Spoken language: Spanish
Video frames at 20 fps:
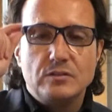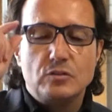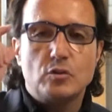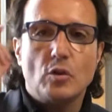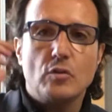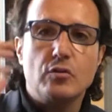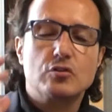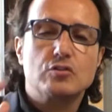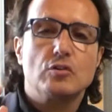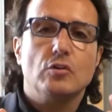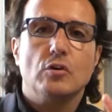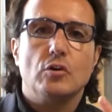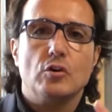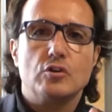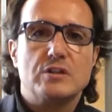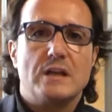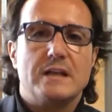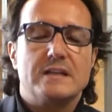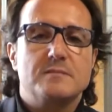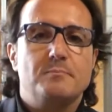Todo son
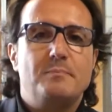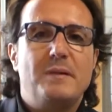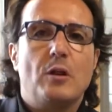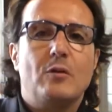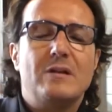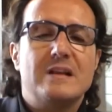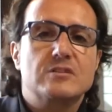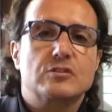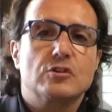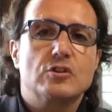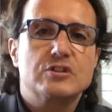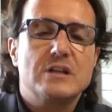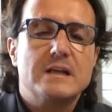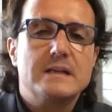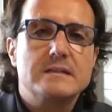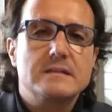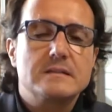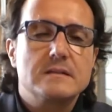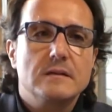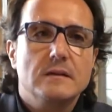cosas, pero las
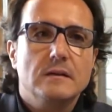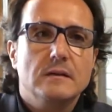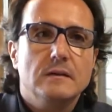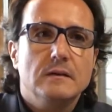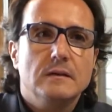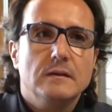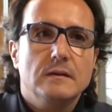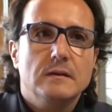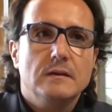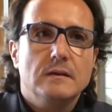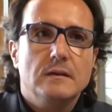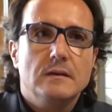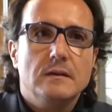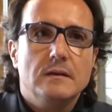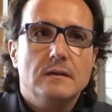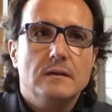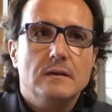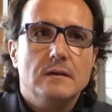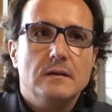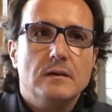cosas
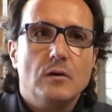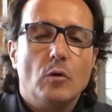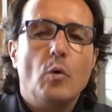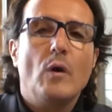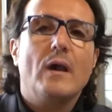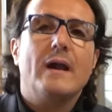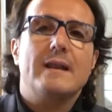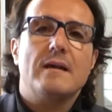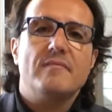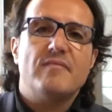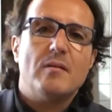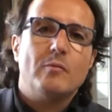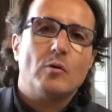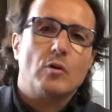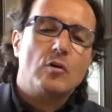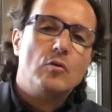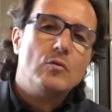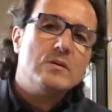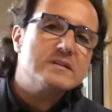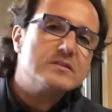juegan a
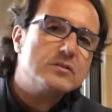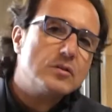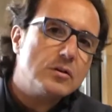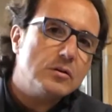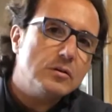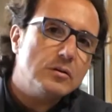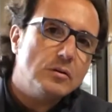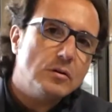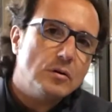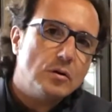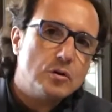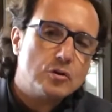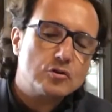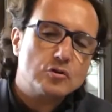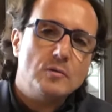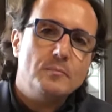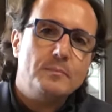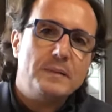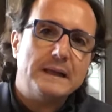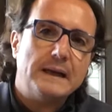favor nuestro o nos
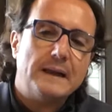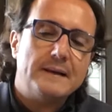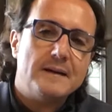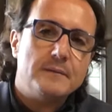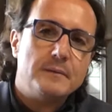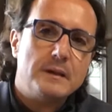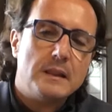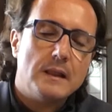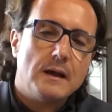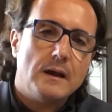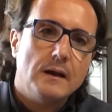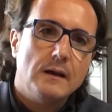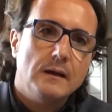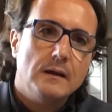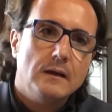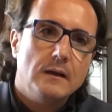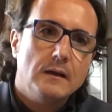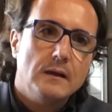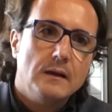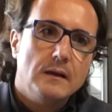complican la vida.
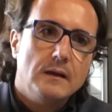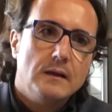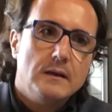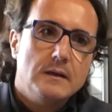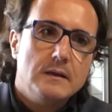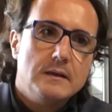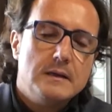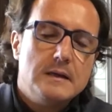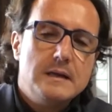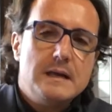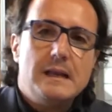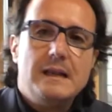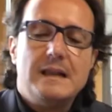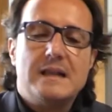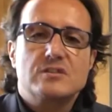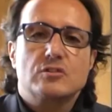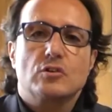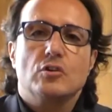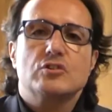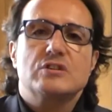
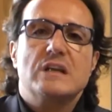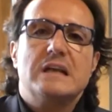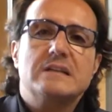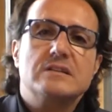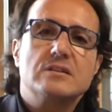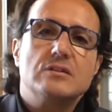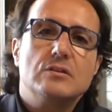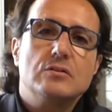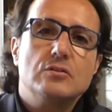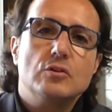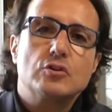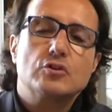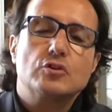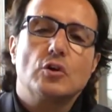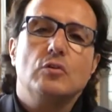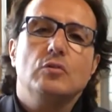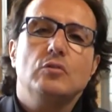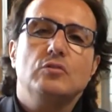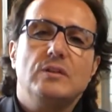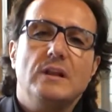Las cosas nos
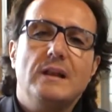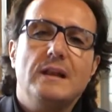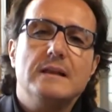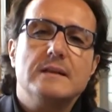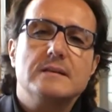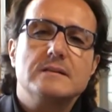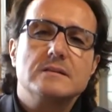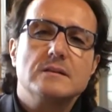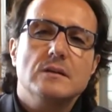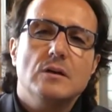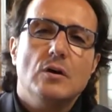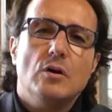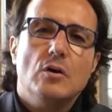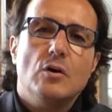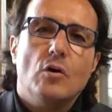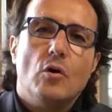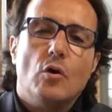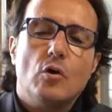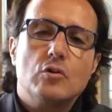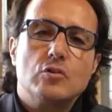son útiles
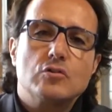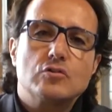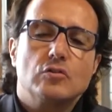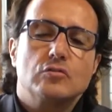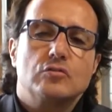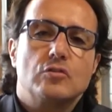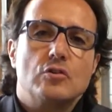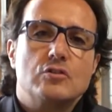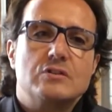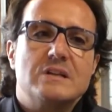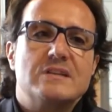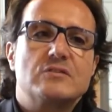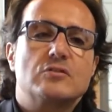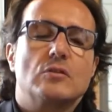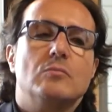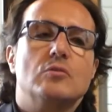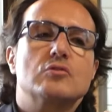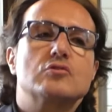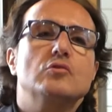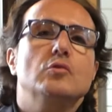o nosotros les
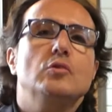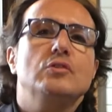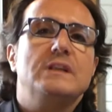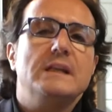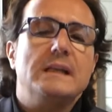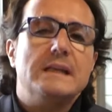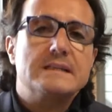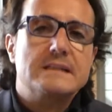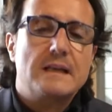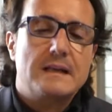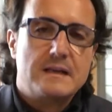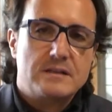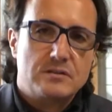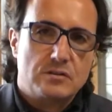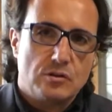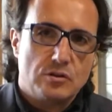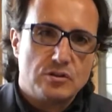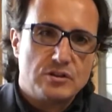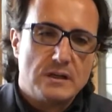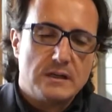somos útiles a las
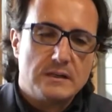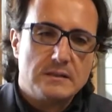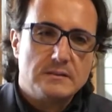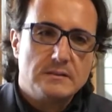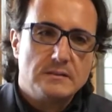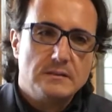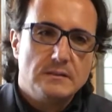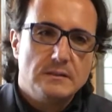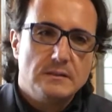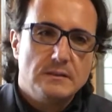cosas.